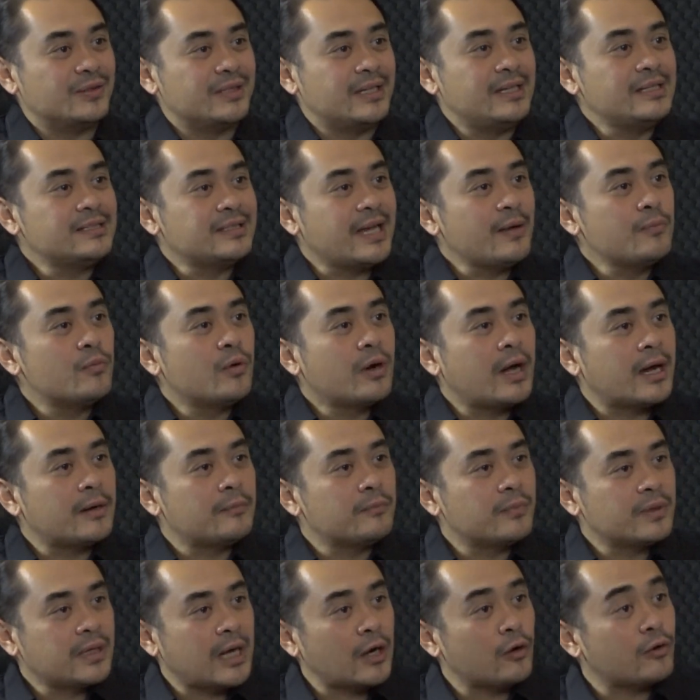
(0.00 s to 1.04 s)
Hmm. Jadi saya
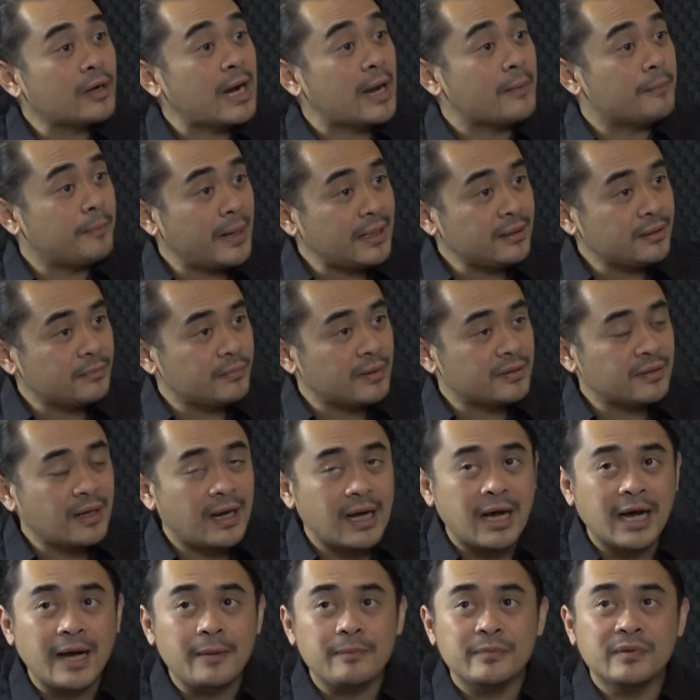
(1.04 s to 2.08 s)
bukan kalau rapat
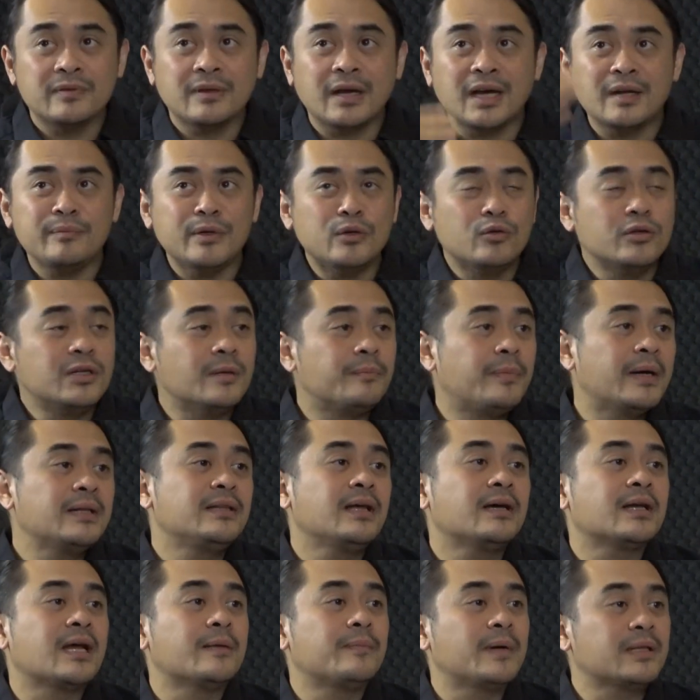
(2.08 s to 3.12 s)
misalnya anggap misalkan minggu depan
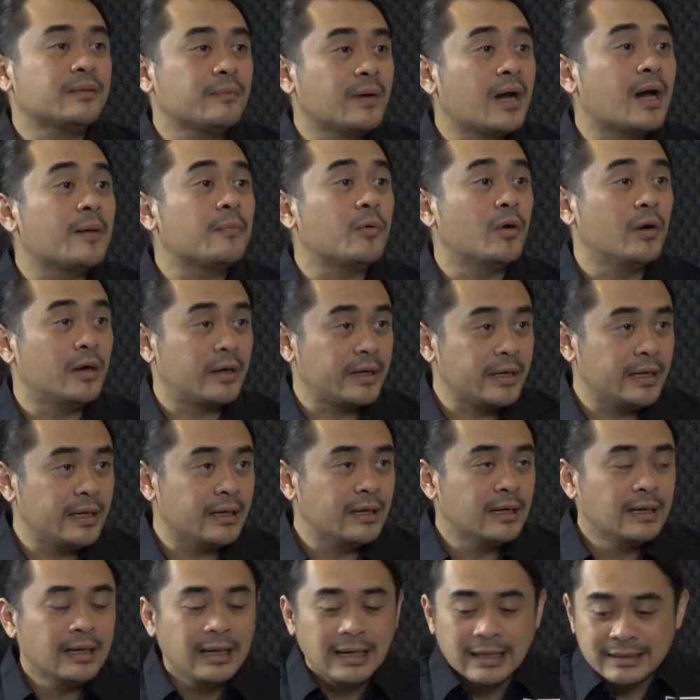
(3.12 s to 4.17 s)
yang rapat maka Polri,
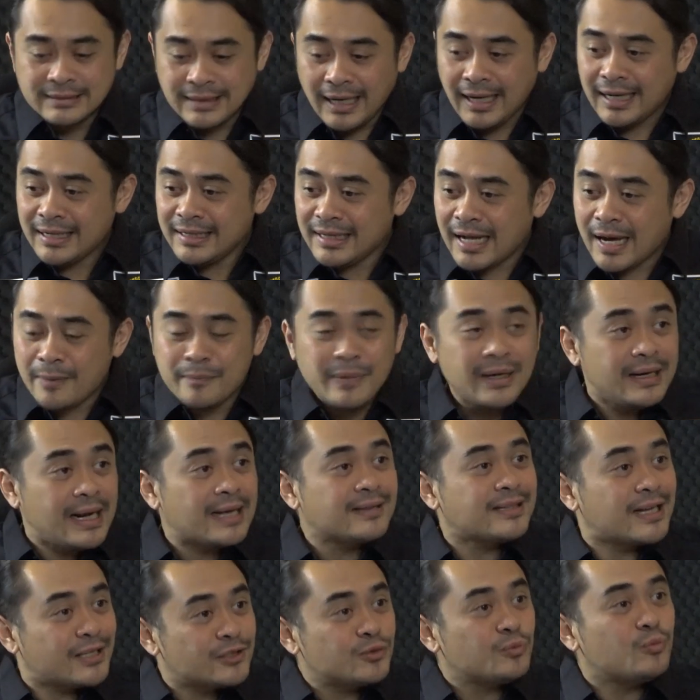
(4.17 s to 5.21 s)
saya kan udah ambil
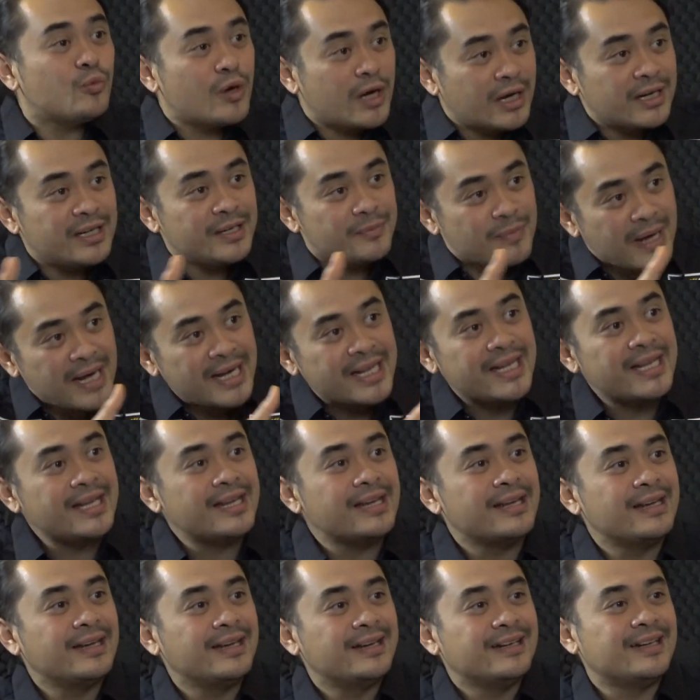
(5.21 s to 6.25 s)
data semua di Bali.
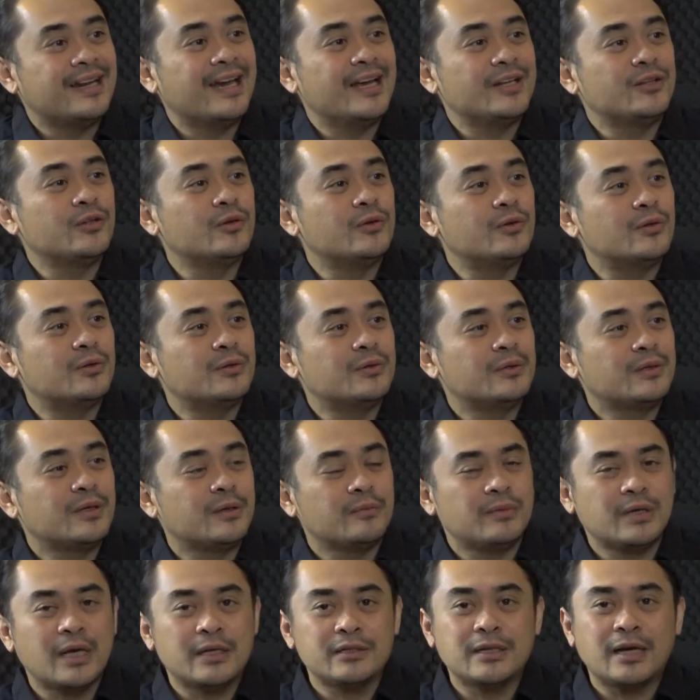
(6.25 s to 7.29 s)
Nah itu
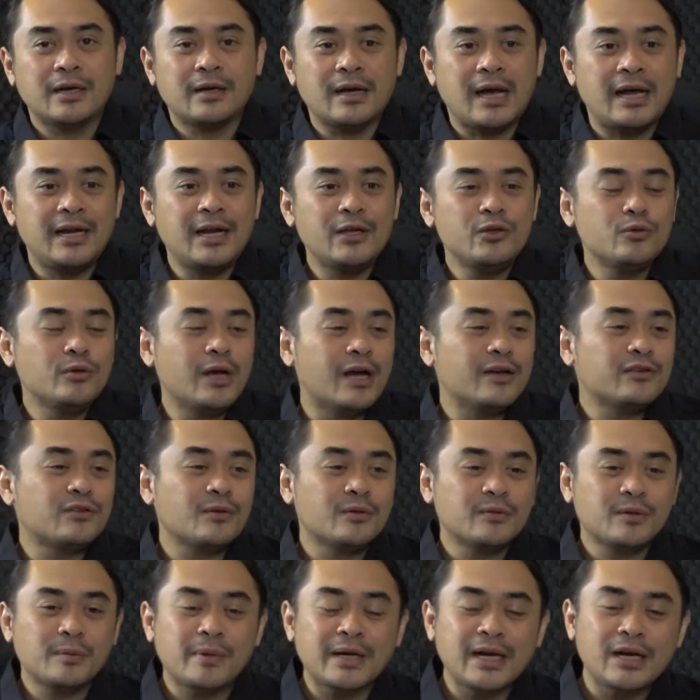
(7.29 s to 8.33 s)
ada juga
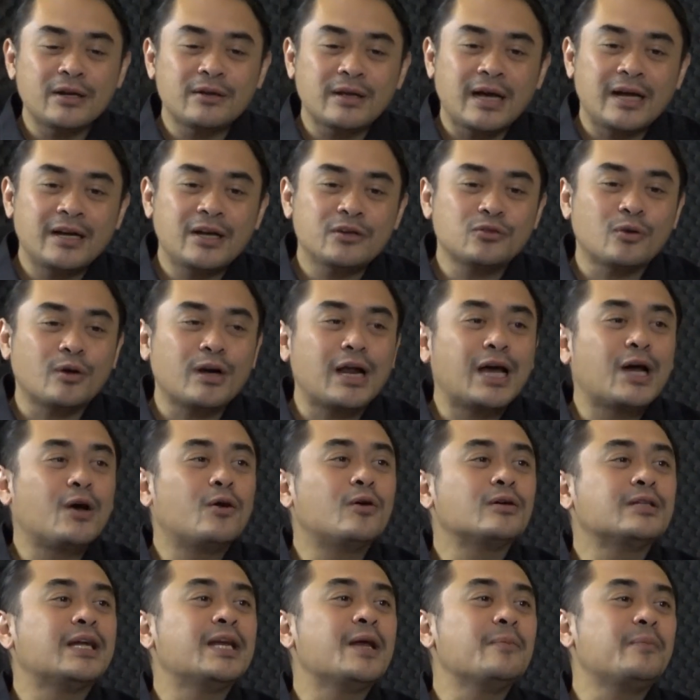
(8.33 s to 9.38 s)
kemarin ada seorang
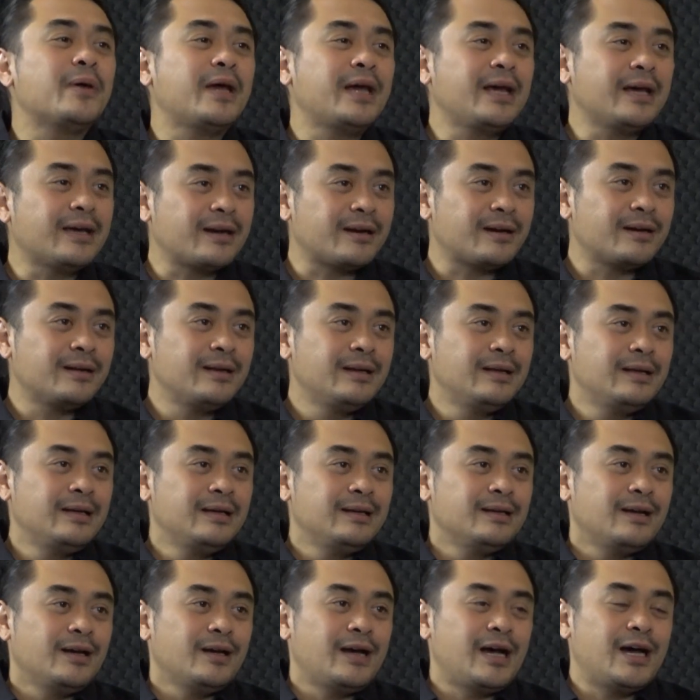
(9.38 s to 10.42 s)
anggota DPR,
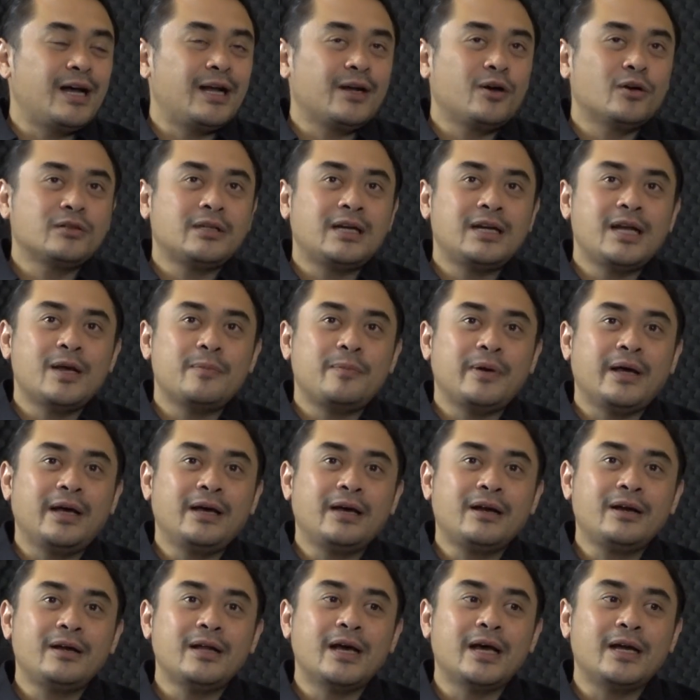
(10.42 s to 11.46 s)
hmm. anggota
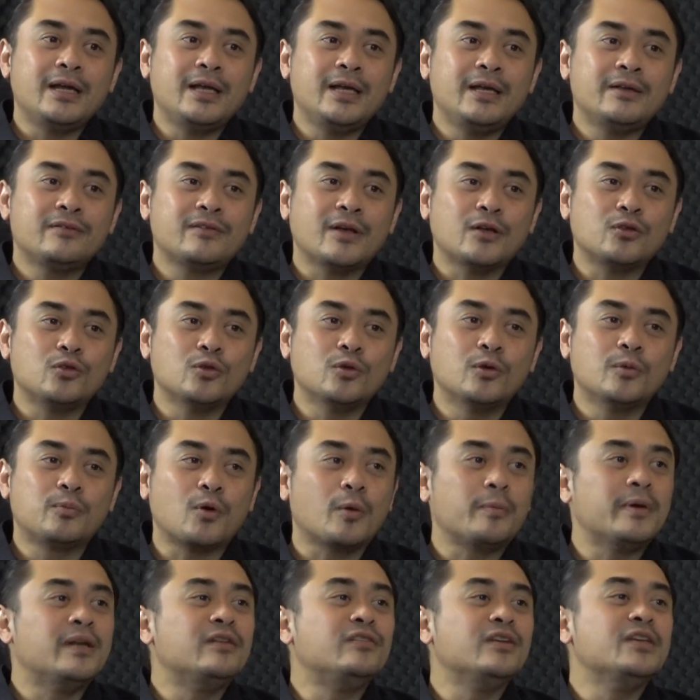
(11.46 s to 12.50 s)
DPR dari satu
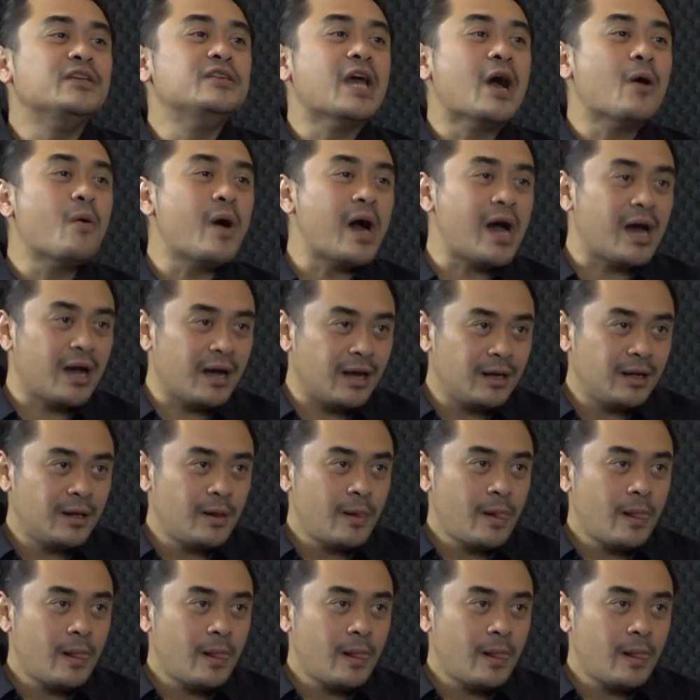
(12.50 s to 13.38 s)
provinsi di Jawa.